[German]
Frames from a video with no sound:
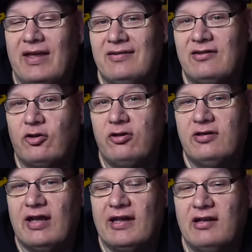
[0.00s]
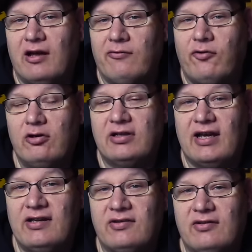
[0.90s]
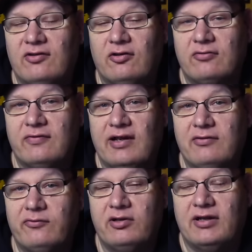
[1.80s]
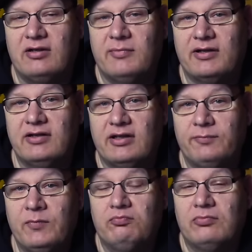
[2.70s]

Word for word: Es könnte eine erfolgreiche Saison werden für die Alemannia